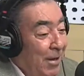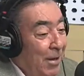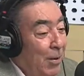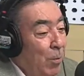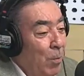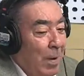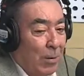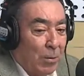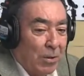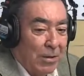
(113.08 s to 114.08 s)
E um
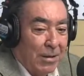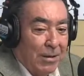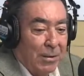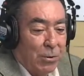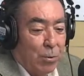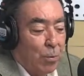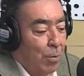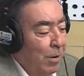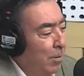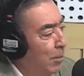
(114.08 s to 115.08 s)
belo dia ele
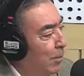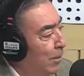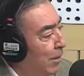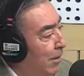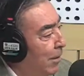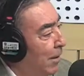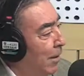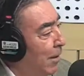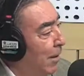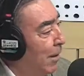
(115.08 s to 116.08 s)
descobriu
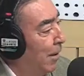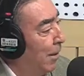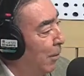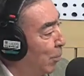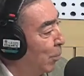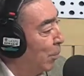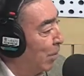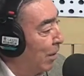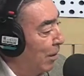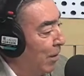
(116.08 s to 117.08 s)
né, nos meus
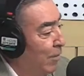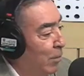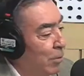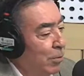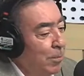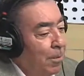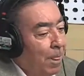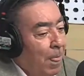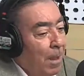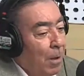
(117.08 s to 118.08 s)
arquivos
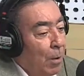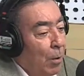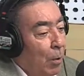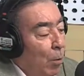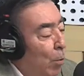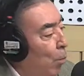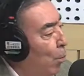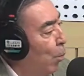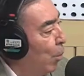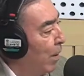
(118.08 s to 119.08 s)
um
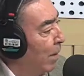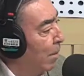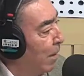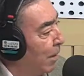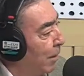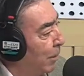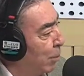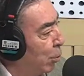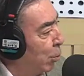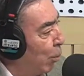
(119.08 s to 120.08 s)
poema
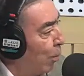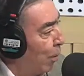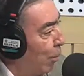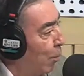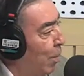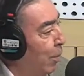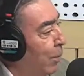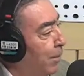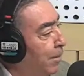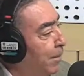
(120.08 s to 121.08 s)
histórico meu
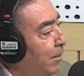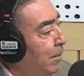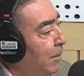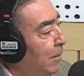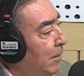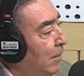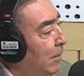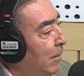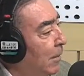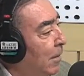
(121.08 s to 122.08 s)

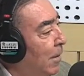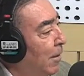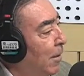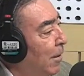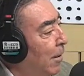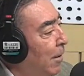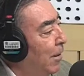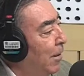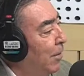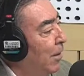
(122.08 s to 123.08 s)
eh,
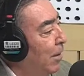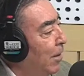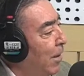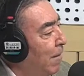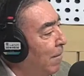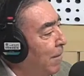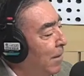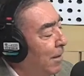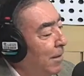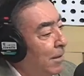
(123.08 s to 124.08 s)

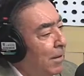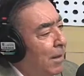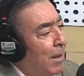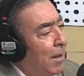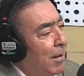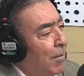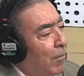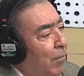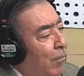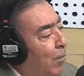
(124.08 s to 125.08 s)
tratava da
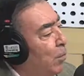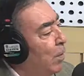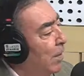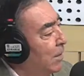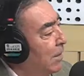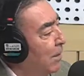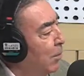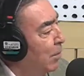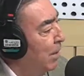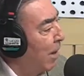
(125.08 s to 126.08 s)

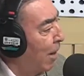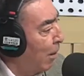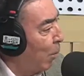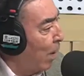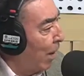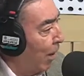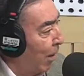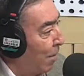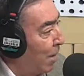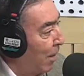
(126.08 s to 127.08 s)
fundação de Araraquara,
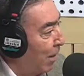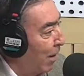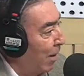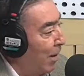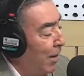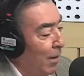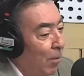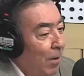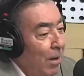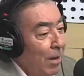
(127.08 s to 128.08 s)
que é a minha terra
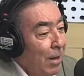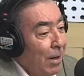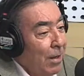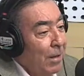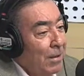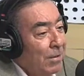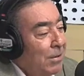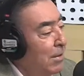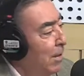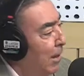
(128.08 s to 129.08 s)
natal. E ele
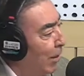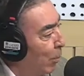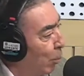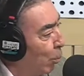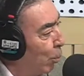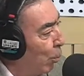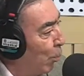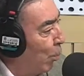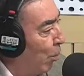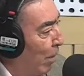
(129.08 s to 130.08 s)
se encantou com
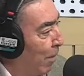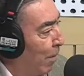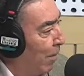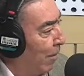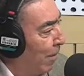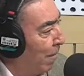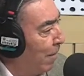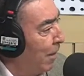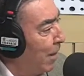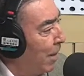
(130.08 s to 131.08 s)
o poema. A
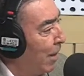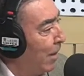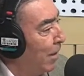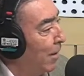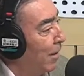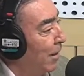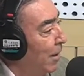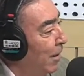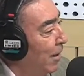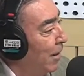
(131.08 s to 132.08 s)
vida inteira
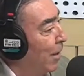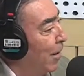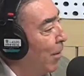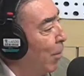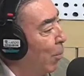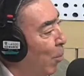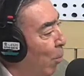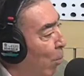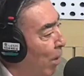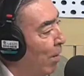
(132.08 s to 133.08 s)
ele carregou o
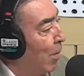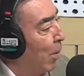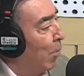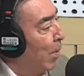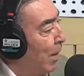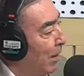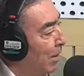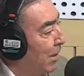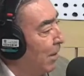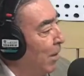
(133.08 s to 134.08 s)
poema como ele,
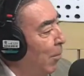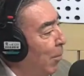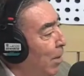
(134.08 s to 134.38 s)
etc. Tal.